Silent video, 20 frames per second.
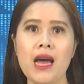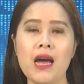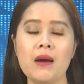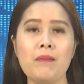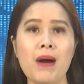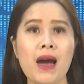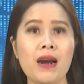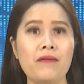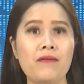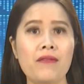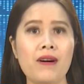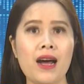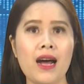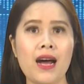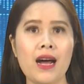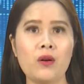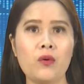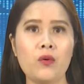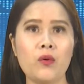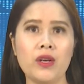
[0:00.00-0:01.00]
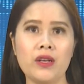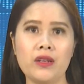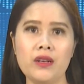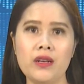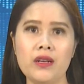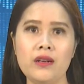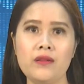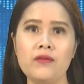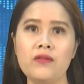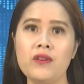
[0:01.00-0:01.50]
bàn và quyết
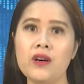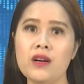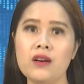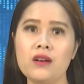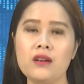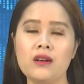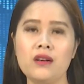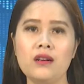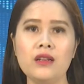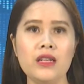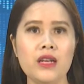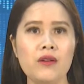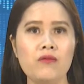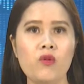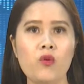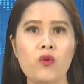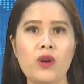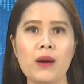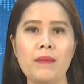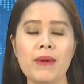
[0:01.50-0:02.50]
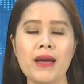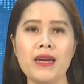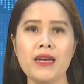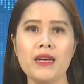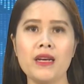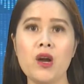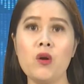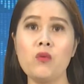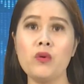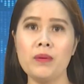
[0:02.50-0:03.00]
định phương hướng nhiệm vụ năm
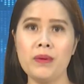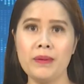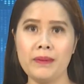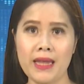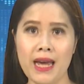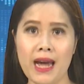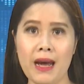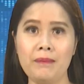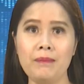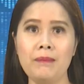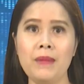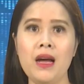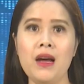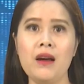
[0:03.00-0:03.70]
2018